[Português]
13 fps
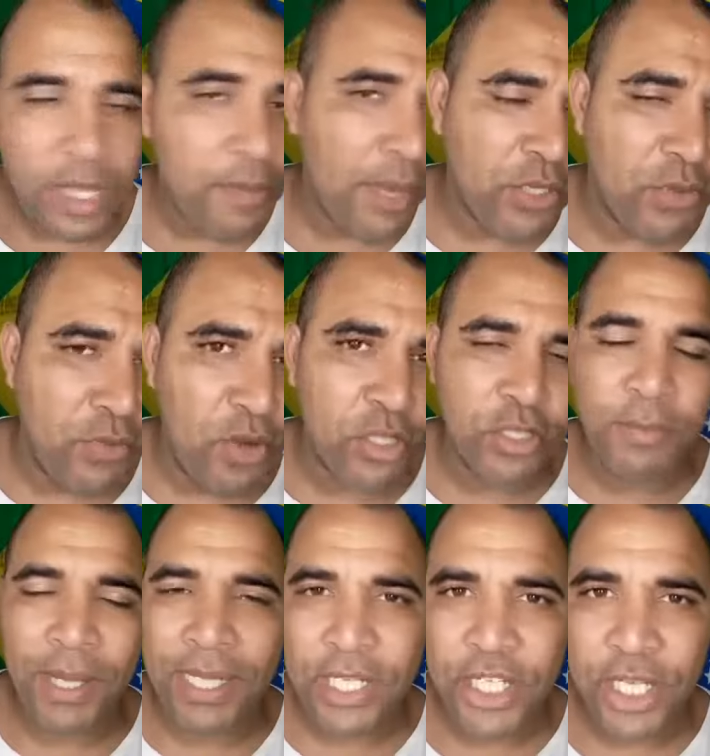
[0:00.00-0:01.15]
E mais um voto
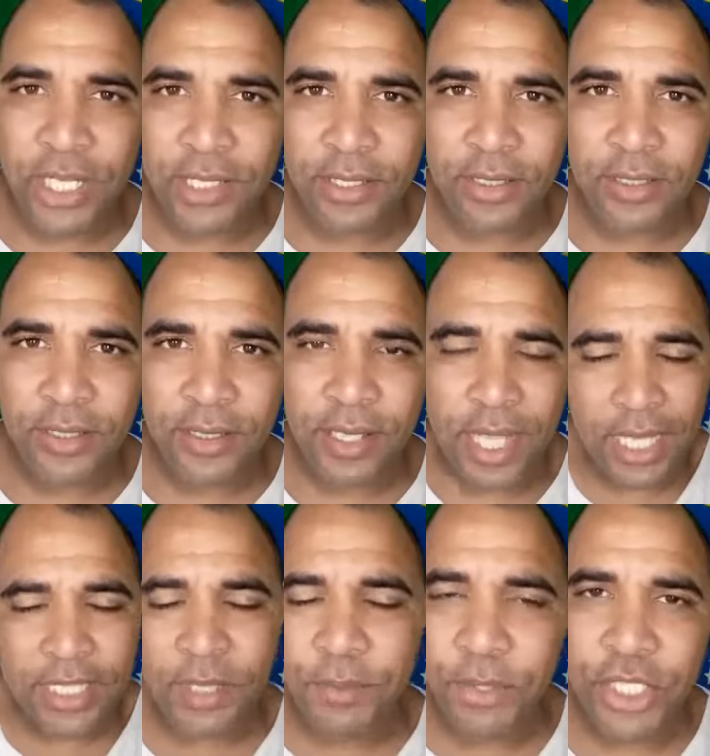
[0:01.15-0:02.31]
para legenda. E
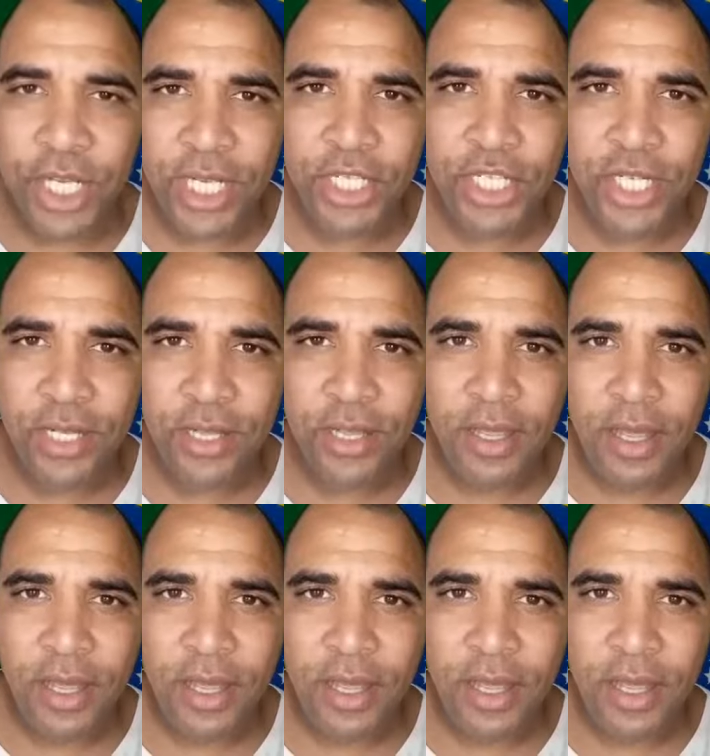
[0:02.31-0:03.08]
assim por diante.